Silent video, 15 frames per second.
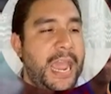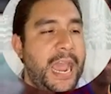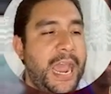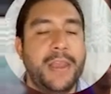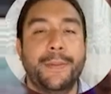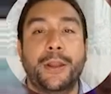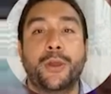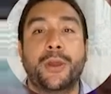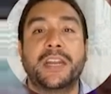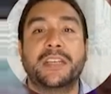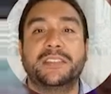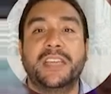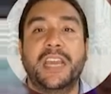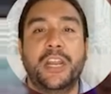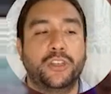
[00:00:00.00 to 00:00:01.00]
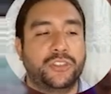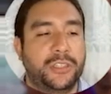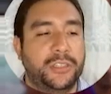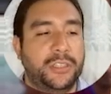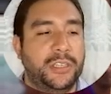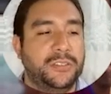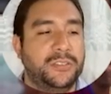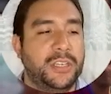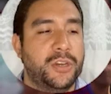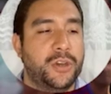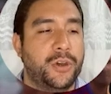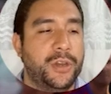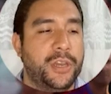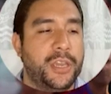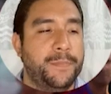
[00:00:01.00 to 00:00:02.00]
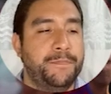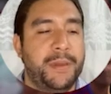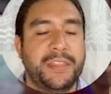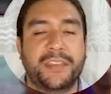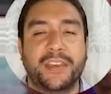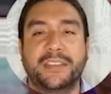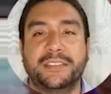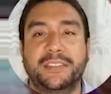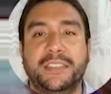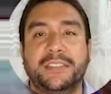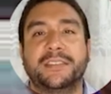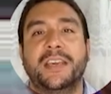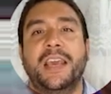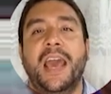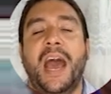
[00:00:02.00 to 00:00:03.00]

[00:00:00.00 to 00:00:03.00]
Álvaro García a los 75 y Pet Cis